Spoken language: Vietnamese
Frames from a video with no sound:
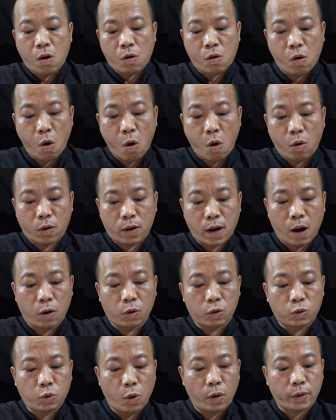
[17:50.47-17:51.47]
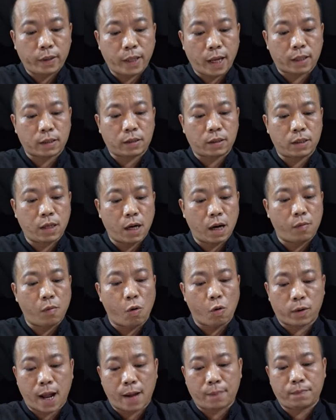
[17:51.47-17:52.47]
khổ cầu thua thiệt chưa
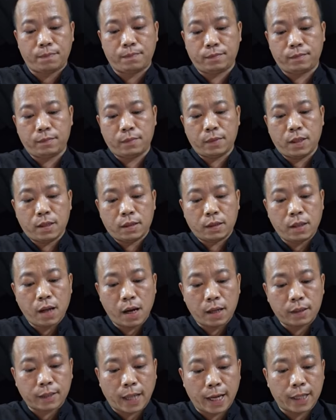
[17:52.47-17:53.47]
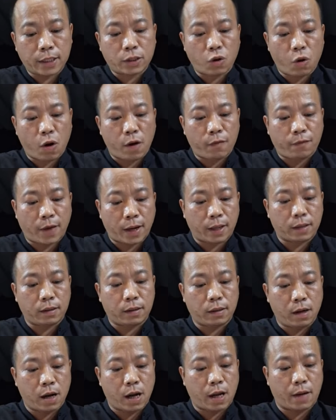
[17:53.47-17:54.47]
bù đắp thương tay cho phận
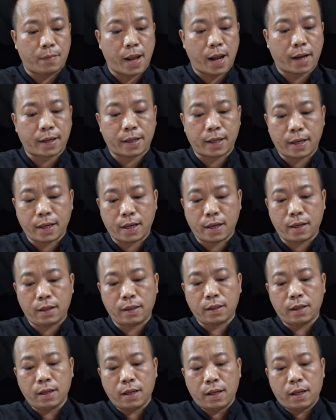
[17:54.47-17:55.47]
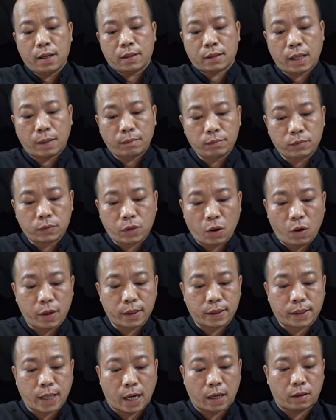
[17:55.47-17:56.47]
người bé kia Tâm
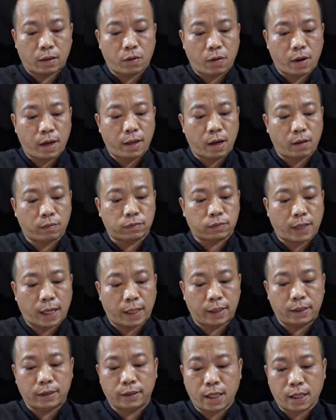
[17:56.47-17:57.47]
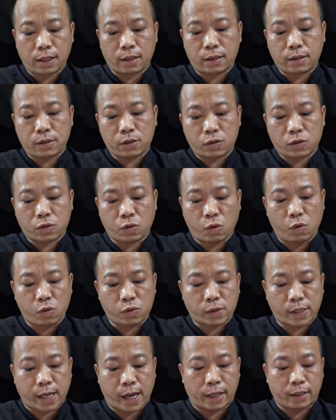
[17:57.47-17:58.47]
tôi chẳng nói lòng thành nhất,
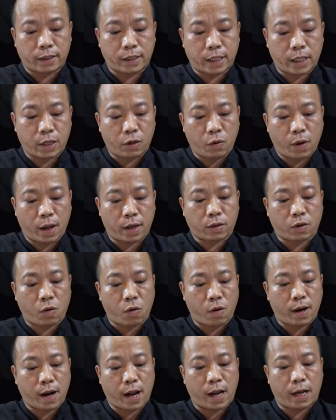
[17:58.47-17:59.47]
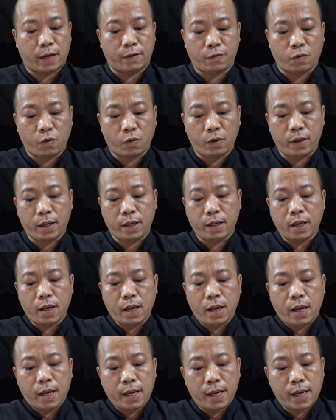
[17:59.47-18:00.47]
tu rèn trí luyện có ngày vui,
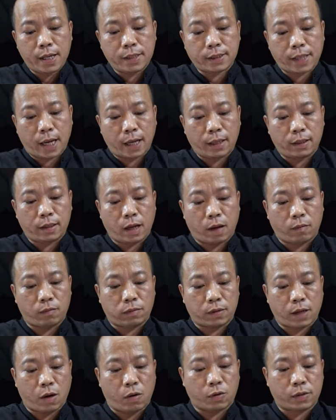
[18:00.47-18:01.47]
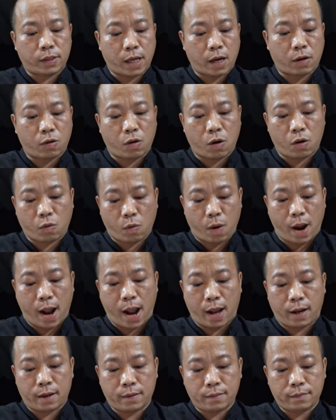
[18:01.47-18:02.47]
yên danh lòng cầu sẽ có
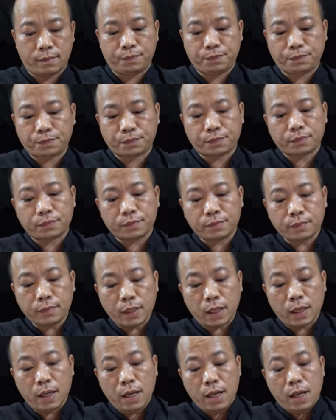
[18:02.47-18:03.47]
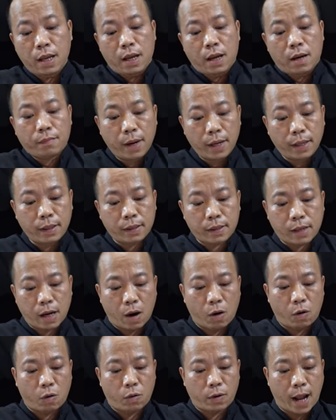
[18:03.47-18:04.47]
quả. Minh
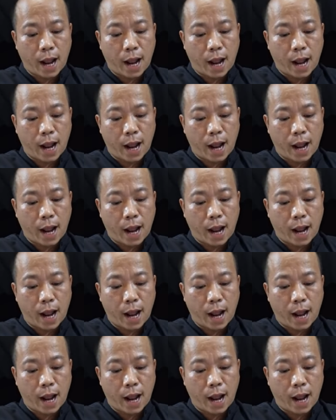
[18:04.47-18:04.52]
cầu